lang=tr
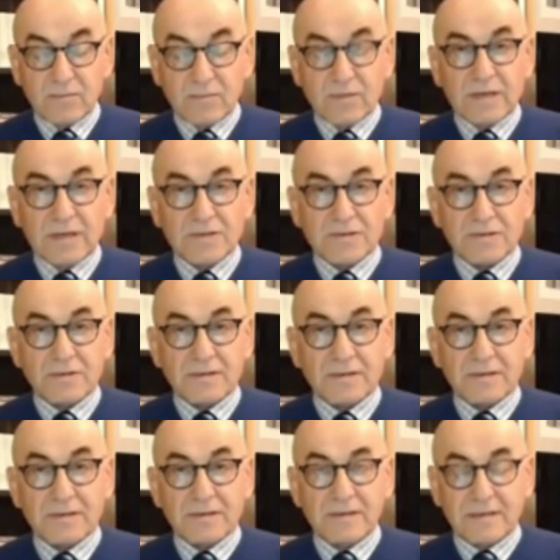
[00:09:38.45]
bundan
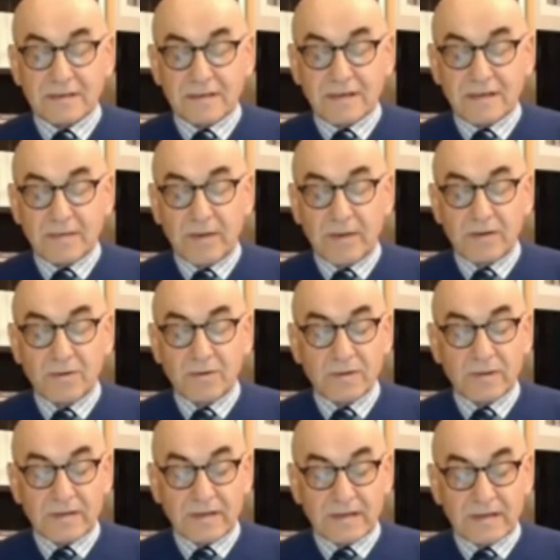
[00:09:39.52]
sonra yatağa bağlı
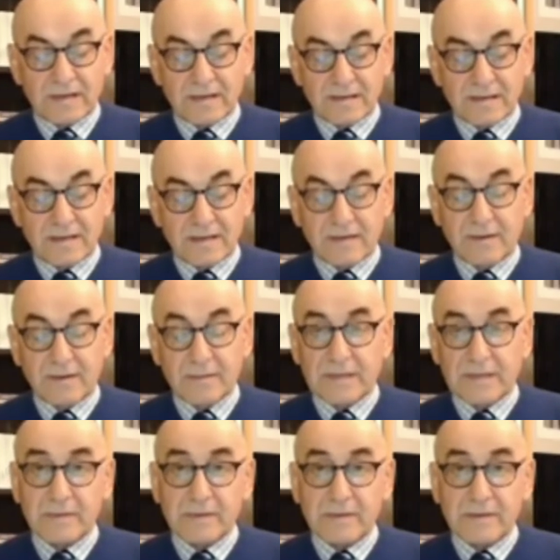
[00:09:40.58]
olarak devam
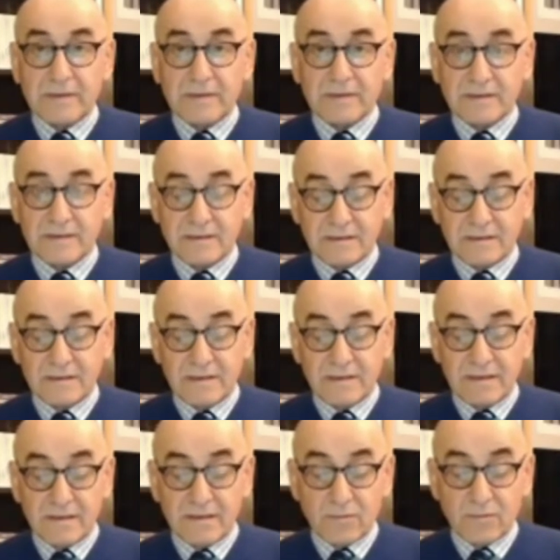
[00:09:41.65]
edebilirdi.
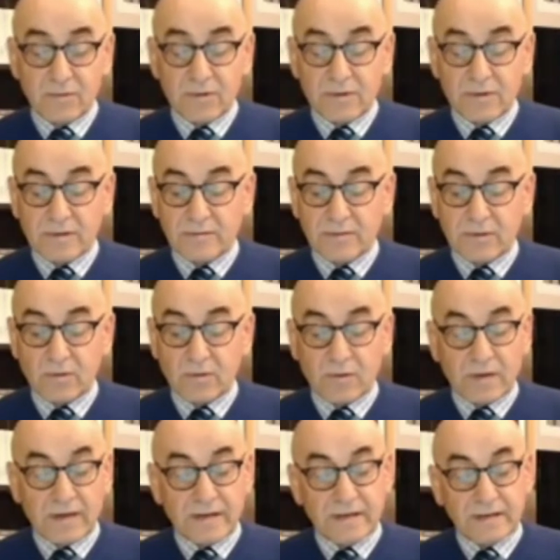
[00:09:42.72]
Bu da tabii
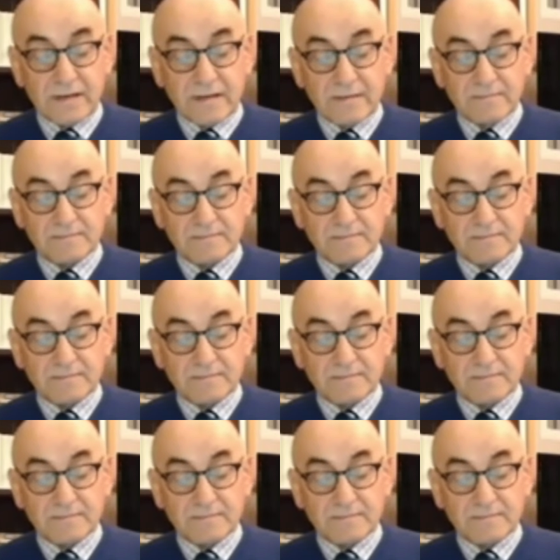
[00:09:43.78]
kolay değil.